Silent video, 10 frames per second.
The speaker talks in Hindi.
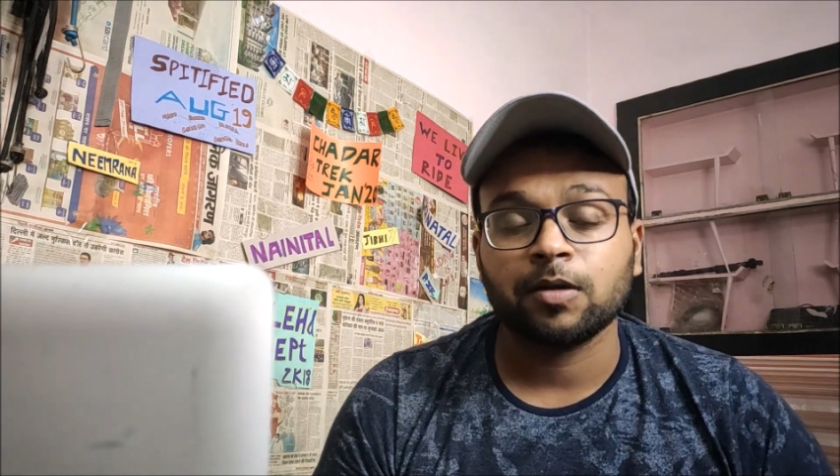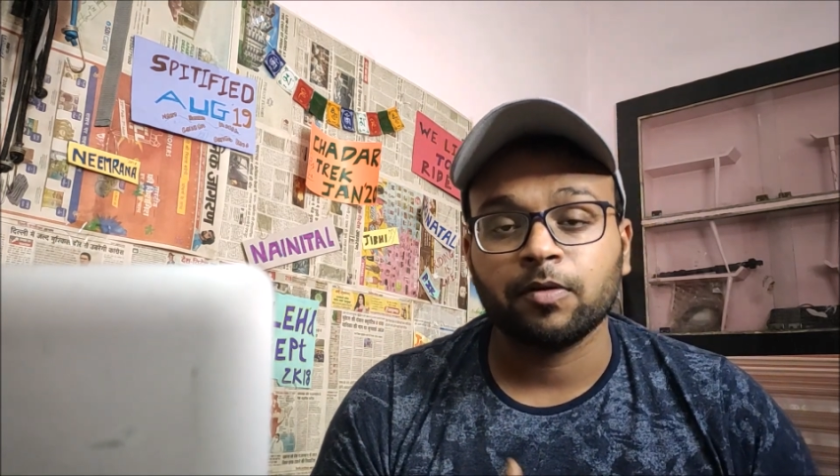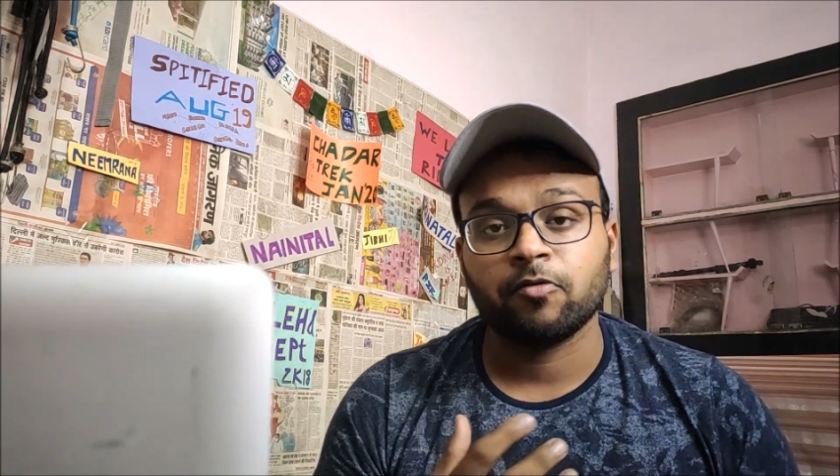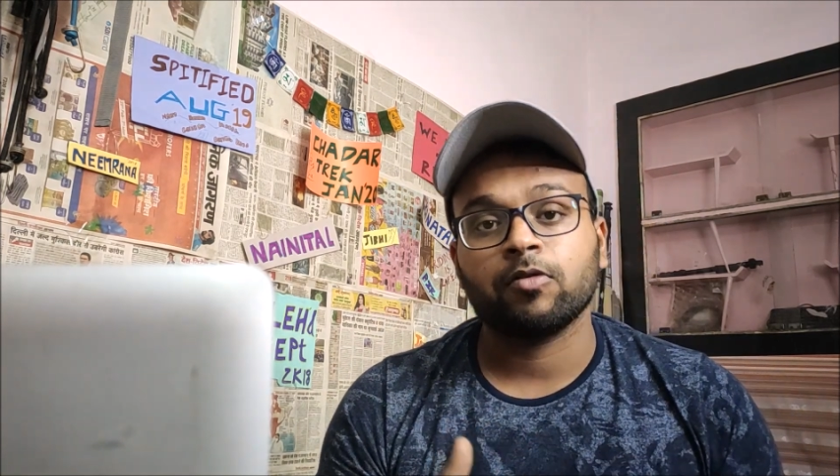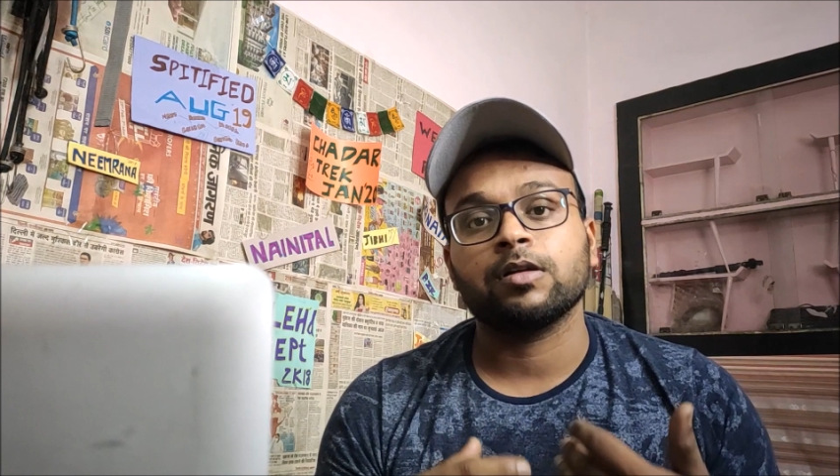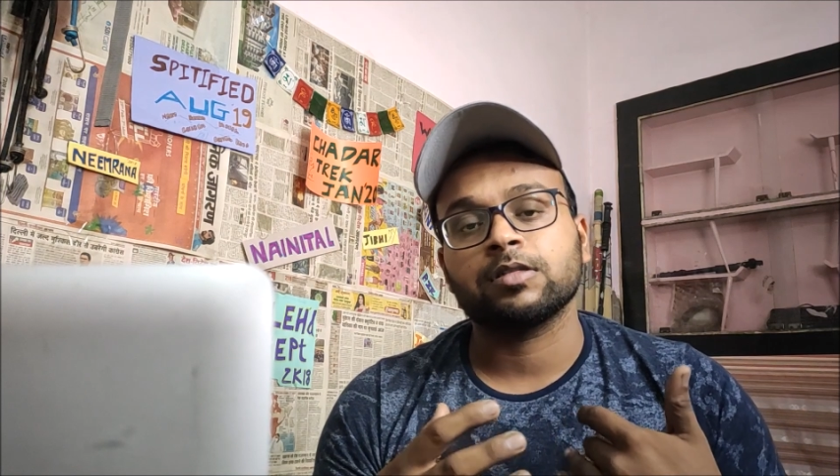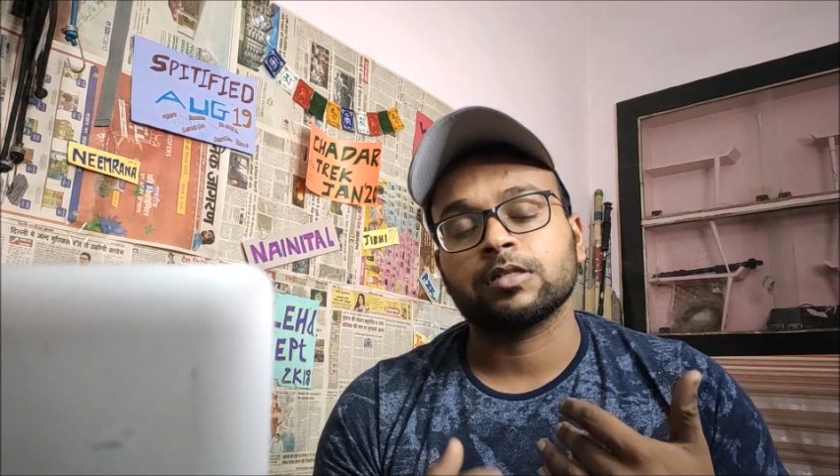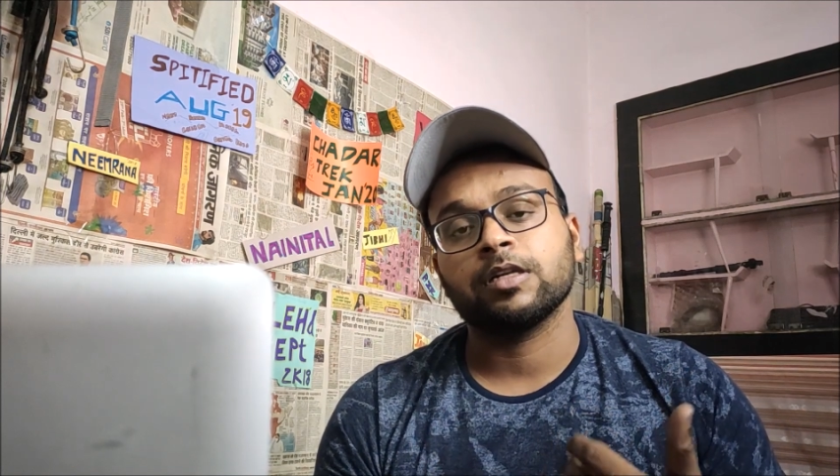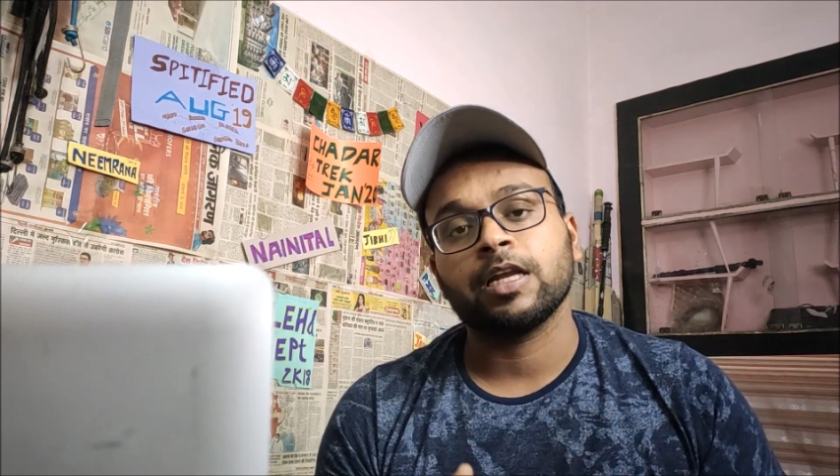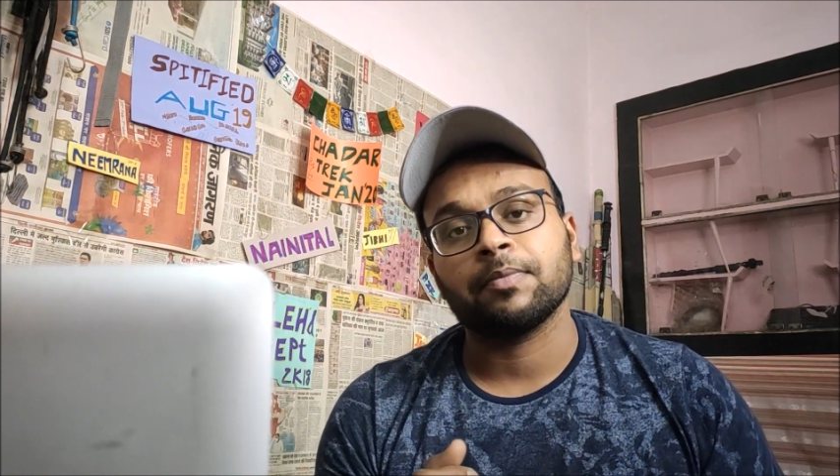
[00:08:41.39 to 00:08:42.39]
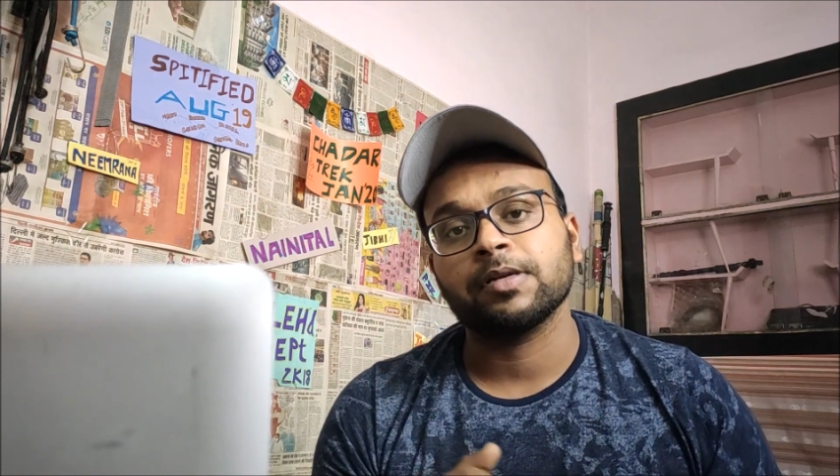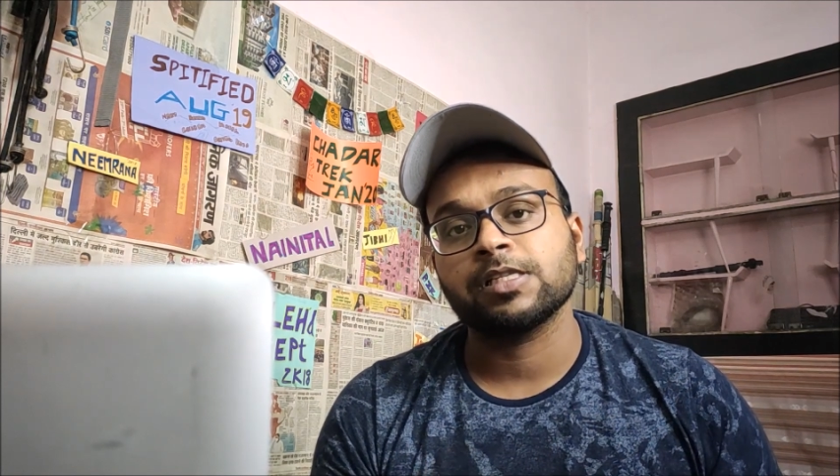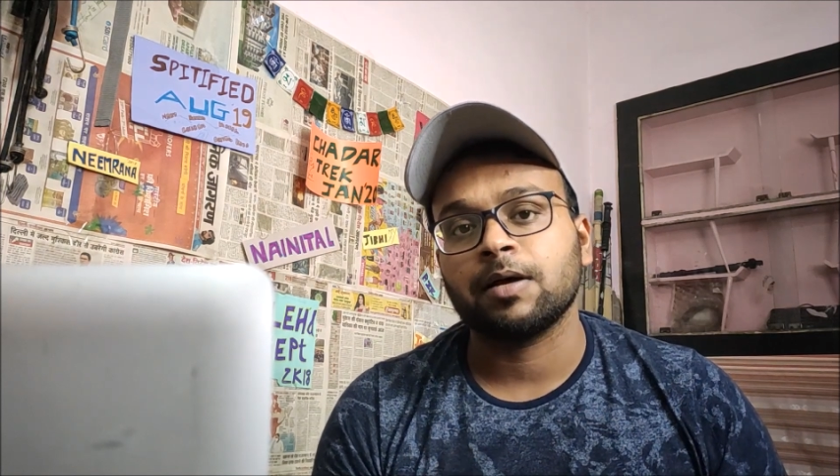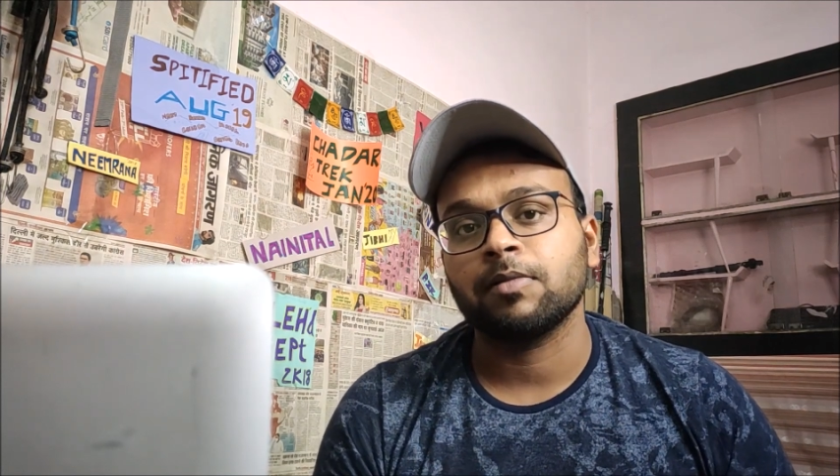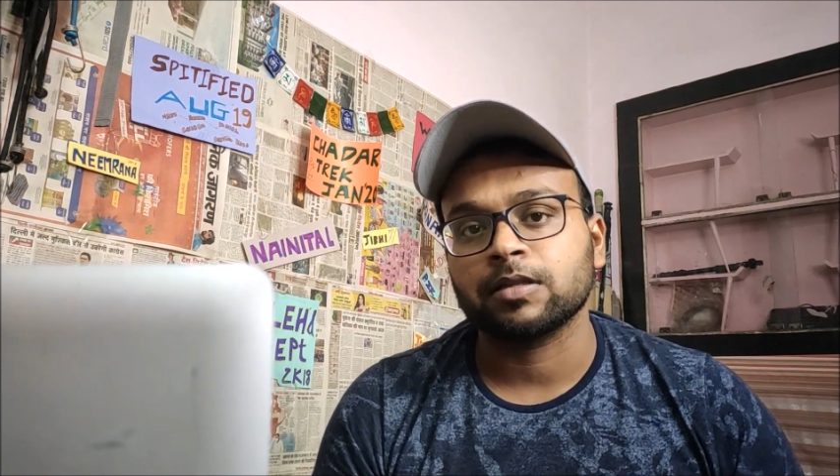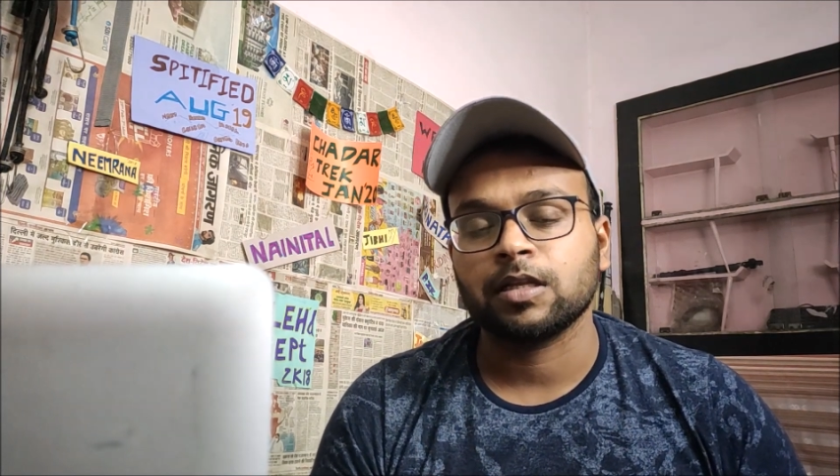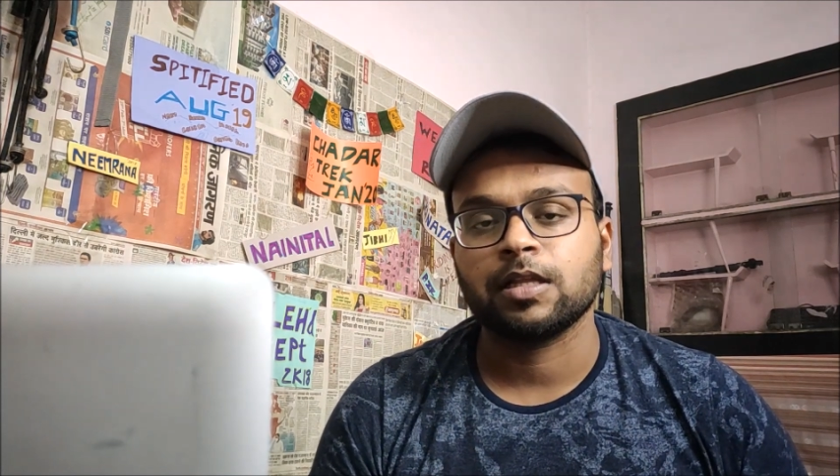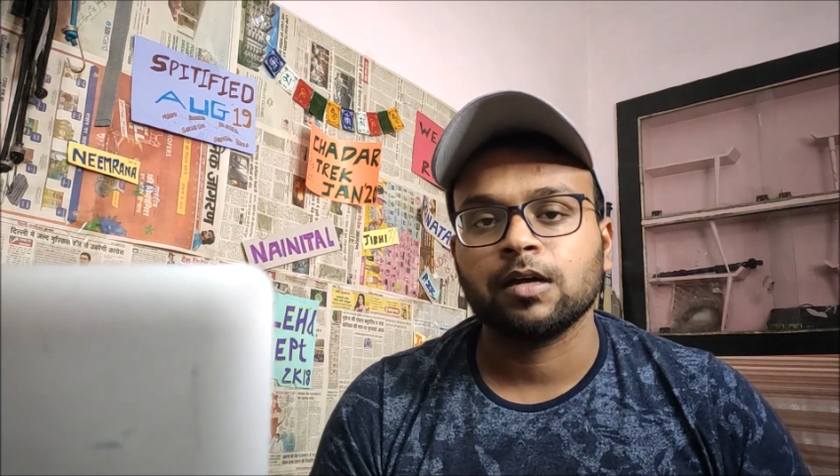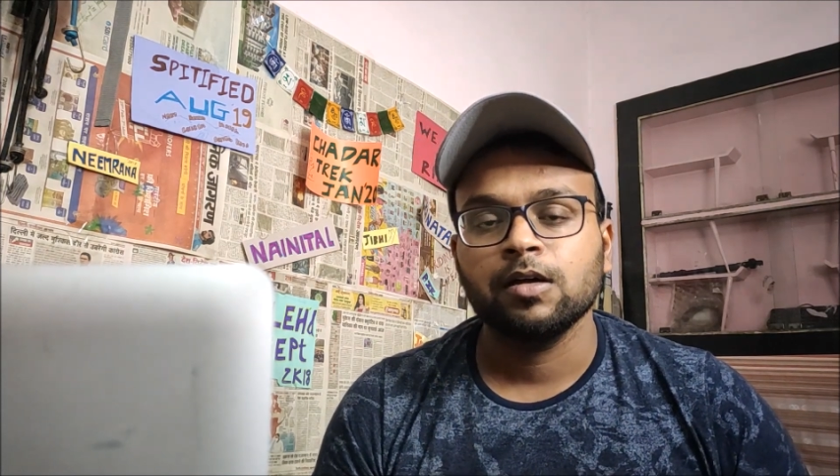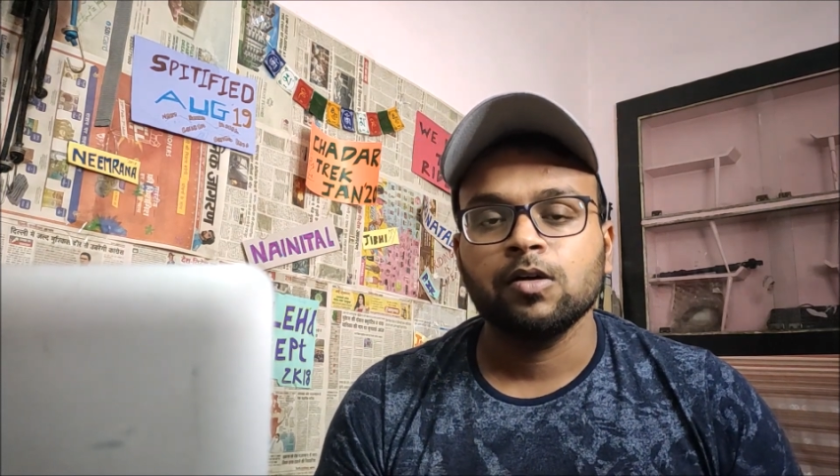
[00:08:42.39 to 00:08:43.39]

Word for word: था बिफोर कंस्ट्रक्शन यहाँ पे जाम लगता था